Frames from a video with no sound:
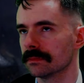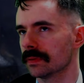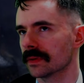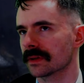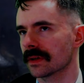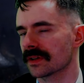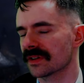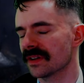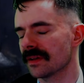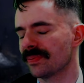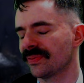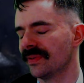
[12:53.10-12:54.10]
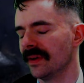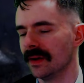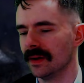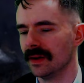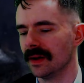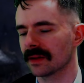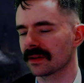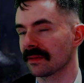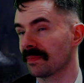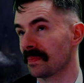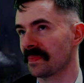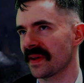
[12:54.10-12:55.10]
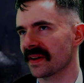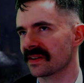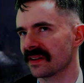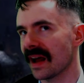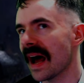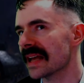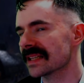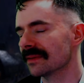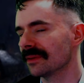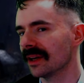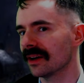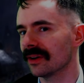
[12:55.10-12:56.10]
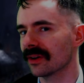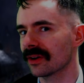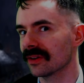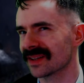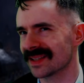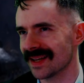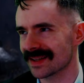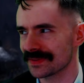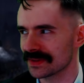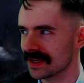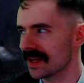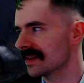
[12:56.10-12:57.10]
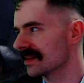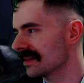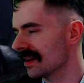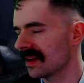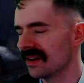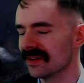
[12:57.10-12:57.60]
Oskarżyli, A co to po pierwszy raz mnie o koneserstwo dzieci, co?